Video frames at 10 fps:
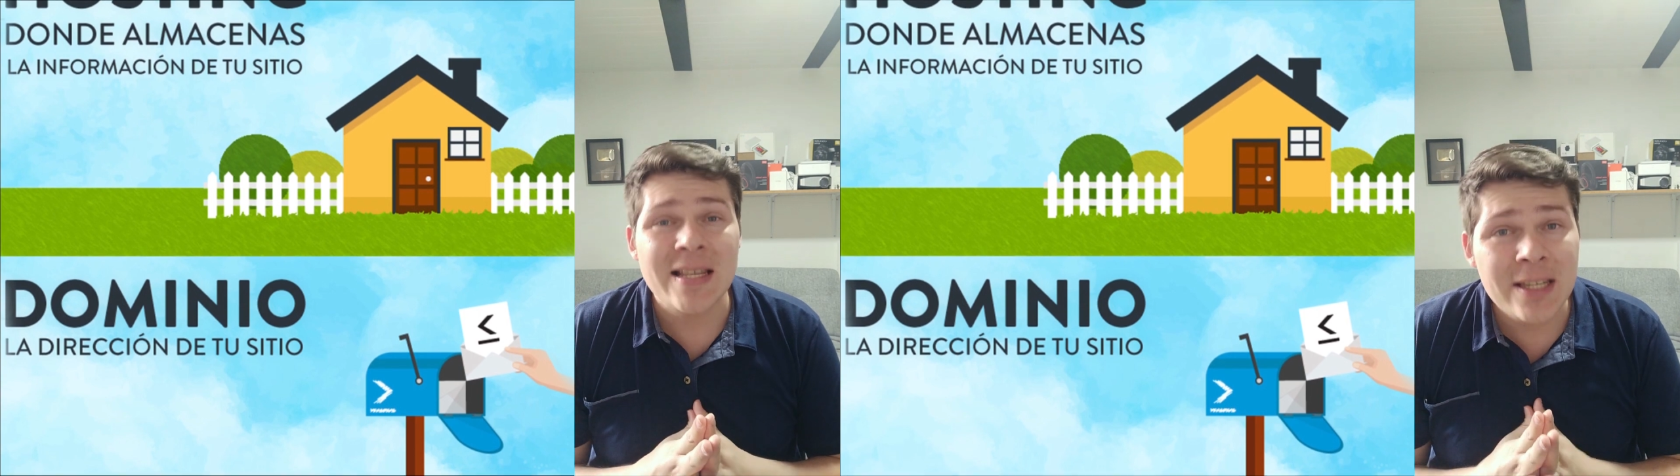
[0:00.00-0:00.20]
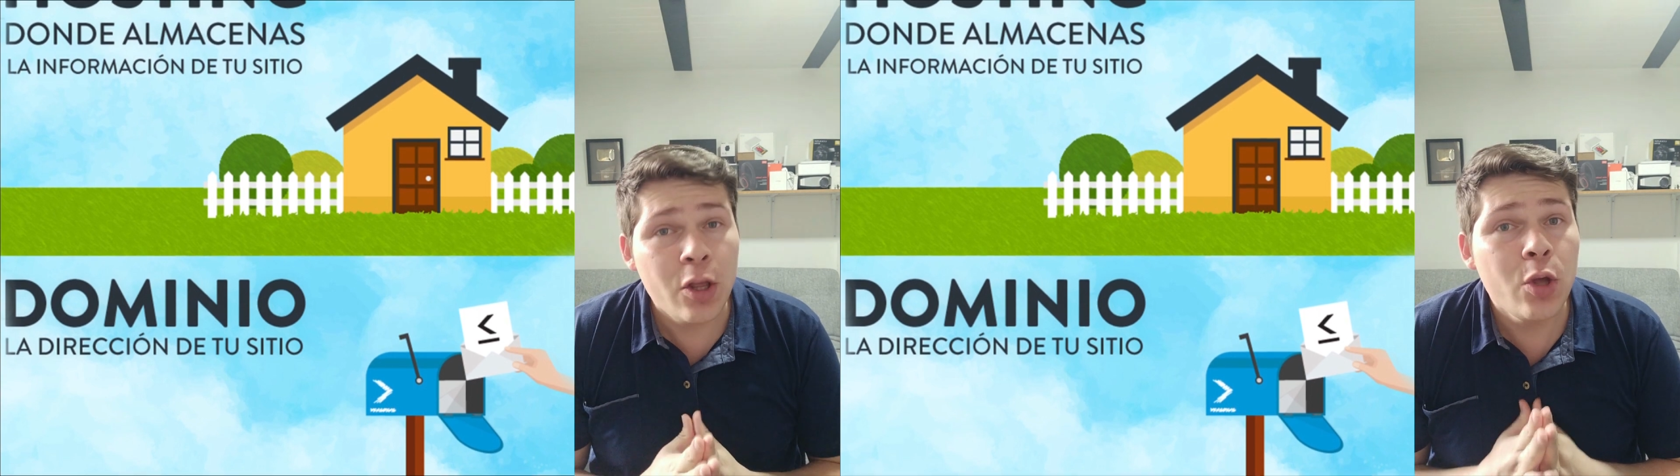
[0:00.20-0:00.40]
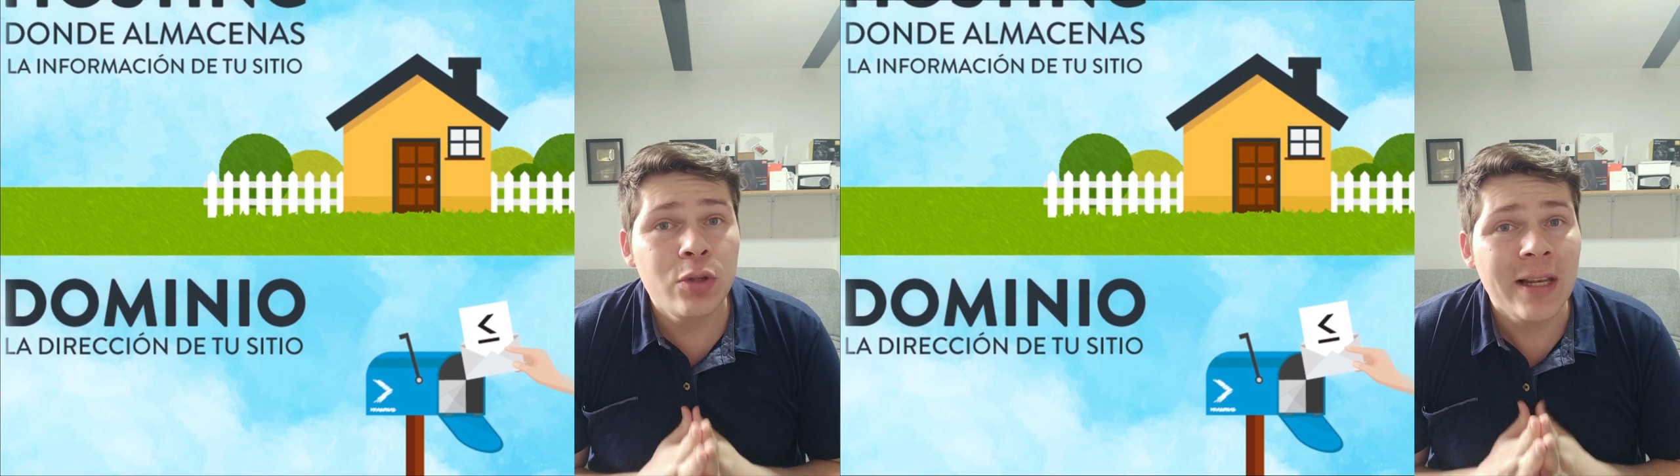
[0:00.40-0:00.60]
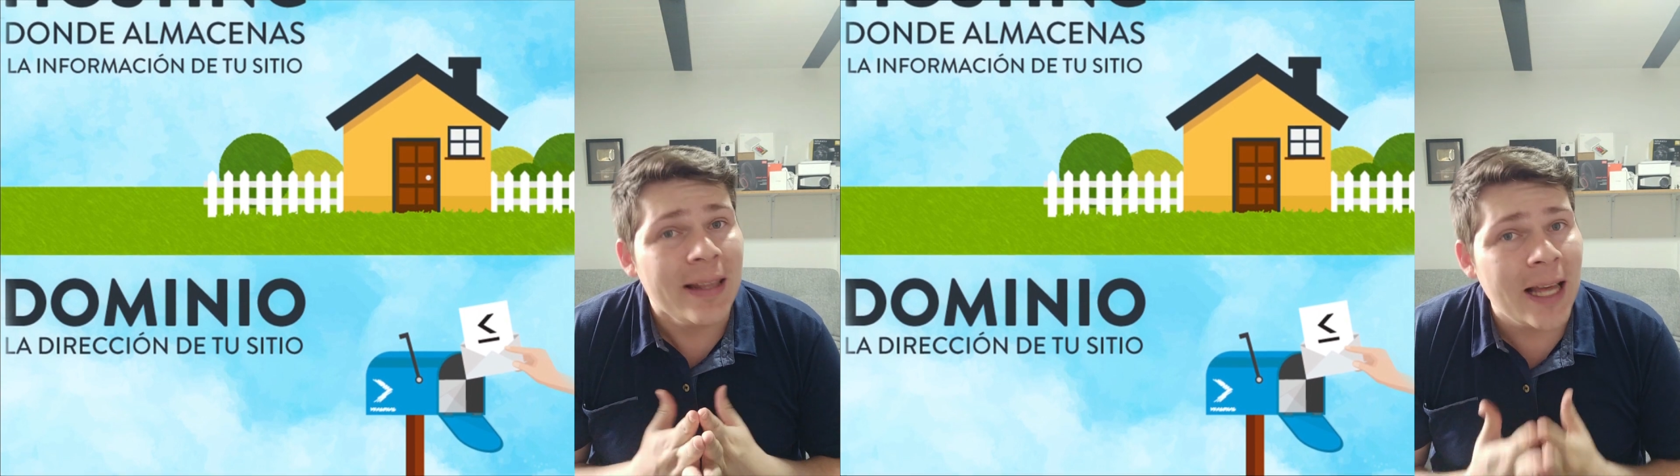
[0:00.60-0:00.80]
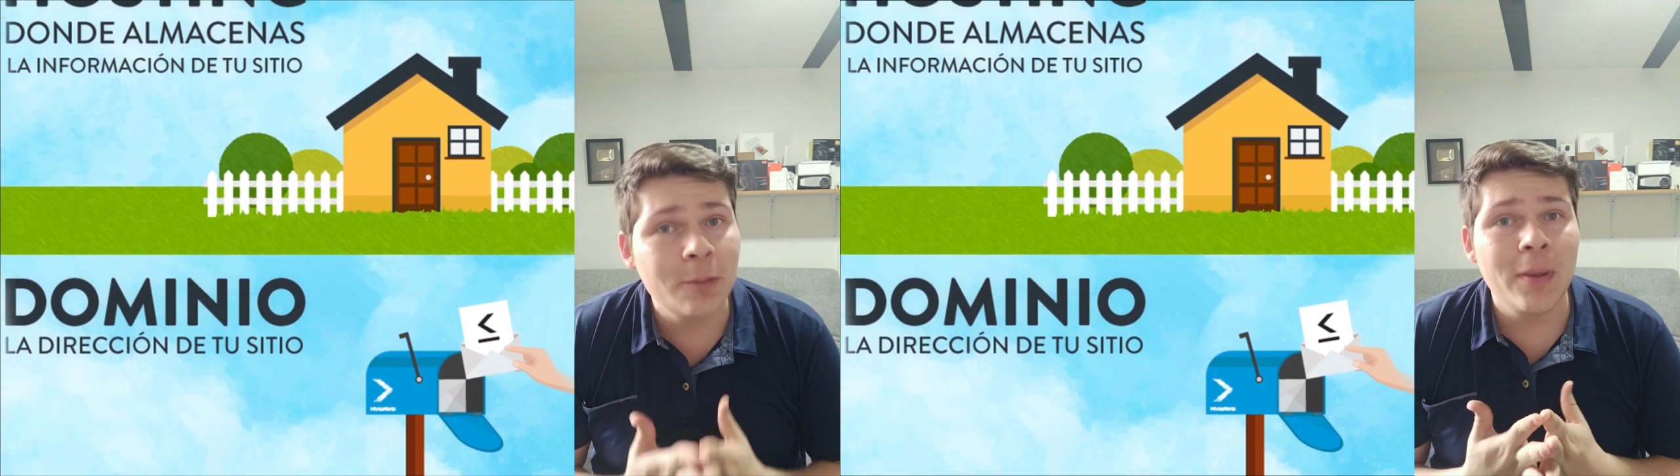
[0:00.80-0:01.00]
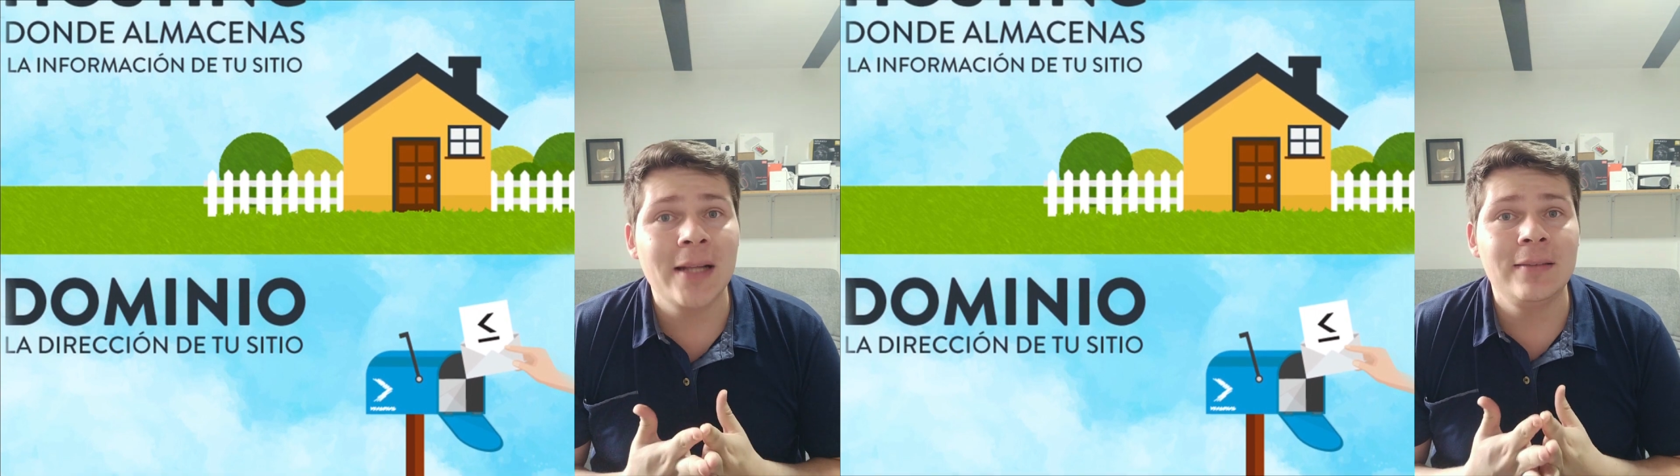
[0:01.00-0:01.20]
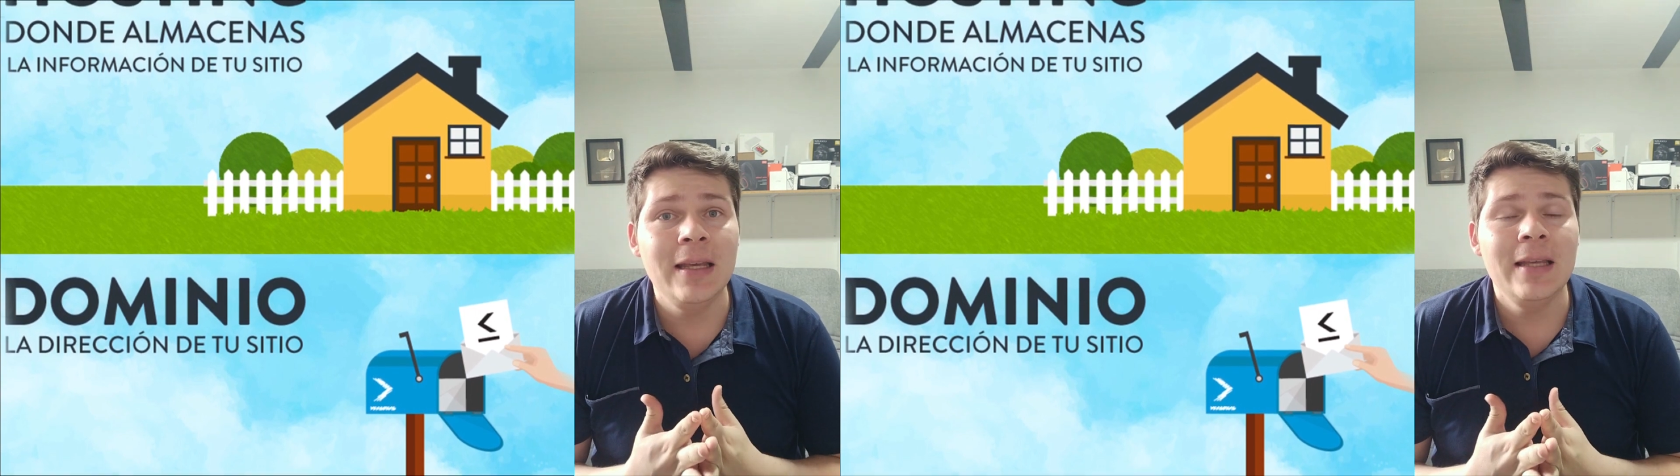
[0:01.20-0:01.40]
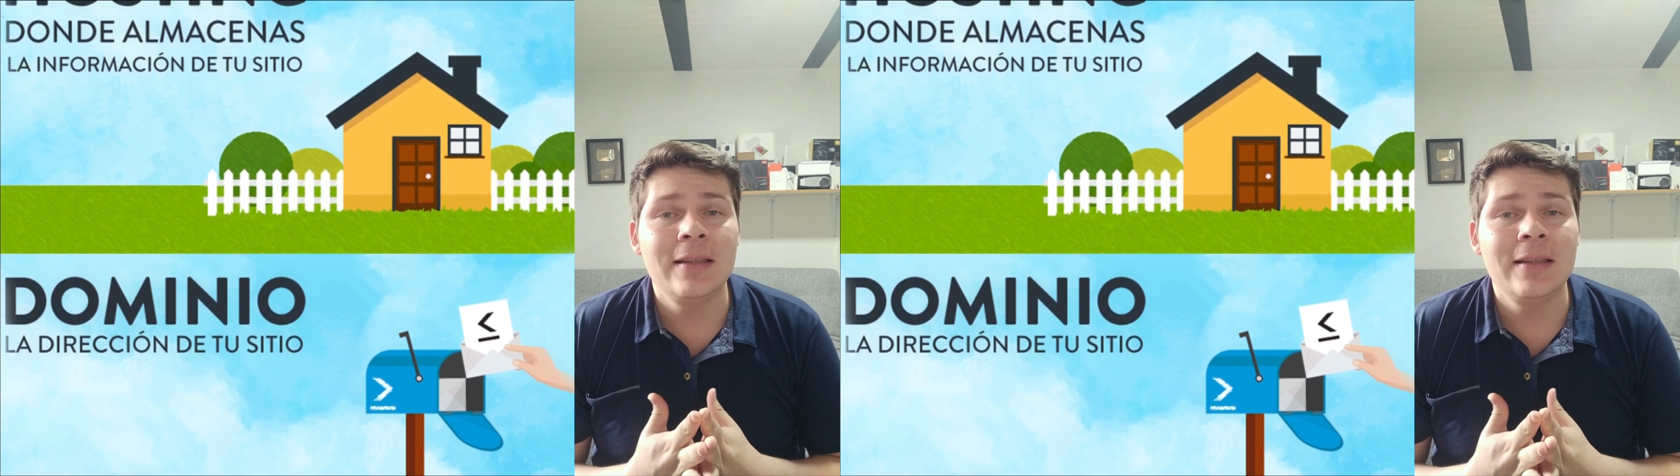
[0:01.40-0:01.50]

sido de utilidad para ti,